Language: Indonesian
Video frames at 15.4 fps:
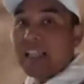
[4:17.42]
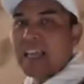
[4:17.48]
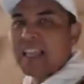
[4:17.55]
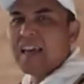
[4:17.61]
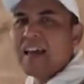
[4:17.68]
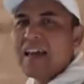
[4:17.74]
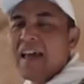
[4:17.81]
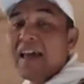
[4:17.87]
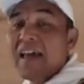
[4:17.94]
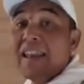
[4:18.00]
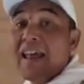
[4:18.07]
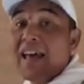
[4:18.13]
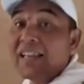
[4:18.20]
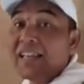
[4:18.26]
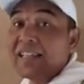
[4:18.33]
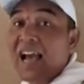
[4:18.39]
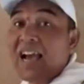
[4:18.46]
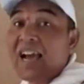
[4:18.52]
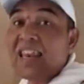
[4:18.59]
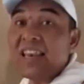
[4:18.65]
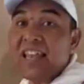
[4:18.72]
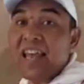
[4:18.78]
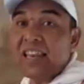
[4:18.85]
katanya dan kita
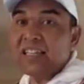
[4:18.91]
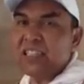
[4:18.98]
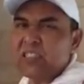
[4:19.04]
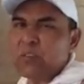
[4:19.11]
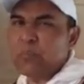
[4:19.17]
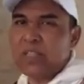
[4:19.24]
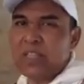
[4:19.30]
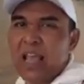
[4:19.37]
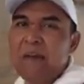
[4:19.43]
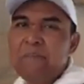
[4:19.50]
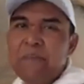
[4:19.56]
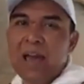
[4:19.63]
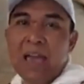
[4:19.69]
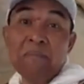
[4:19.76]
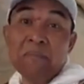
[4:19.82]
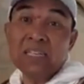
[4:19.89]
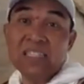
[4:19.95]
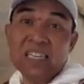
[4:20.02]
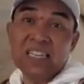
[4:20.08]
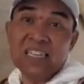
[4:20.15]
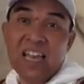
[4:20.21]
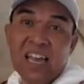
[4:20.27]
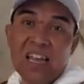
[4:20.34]
akan lihat seperti apa
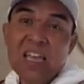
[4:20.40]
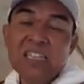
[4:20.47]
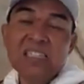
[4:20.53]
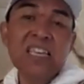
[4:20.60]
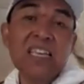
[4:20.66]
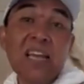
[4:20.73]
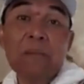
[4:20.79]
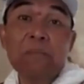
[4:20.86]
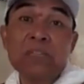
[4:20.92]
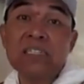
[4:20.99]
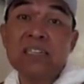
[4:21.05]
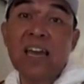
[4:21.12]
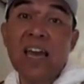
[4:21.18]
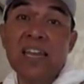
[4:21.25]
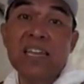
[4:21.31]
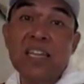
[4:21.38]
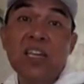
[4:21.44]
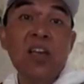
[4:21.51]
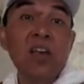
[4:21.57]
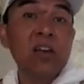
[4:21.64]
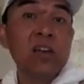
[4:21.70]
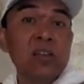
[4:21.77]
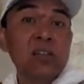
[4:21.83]
amazingnya sehingga menjadi
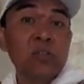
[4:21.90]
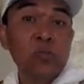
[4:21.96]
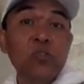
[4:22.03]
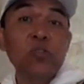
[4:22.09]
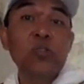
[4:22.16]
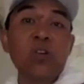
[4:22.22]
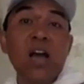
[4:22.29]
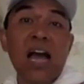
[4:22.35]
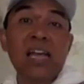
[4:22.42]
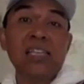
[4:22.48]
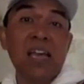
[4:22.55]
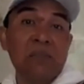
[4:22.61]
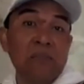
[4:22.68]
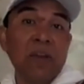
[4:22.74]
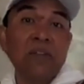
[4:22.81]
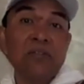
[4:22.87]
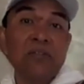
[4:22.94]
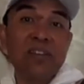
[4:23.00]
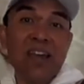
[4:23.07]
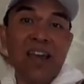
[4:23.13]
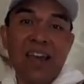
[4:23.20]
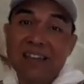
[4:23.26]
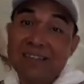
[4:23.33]
tujuh keajaiban
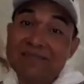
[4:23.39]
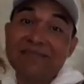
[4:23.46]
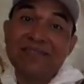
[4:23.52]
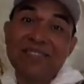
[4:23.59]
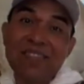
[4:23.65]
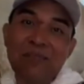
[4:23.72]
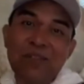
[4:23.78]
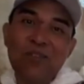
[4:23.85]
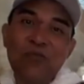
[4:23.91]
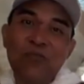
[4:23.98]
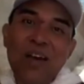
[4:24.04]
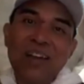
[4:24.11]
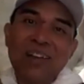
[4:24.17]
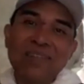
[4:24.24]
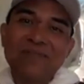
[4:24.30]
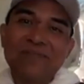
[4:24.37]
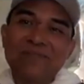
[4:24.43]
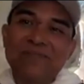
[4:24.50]
dunia. Sampai jumpa.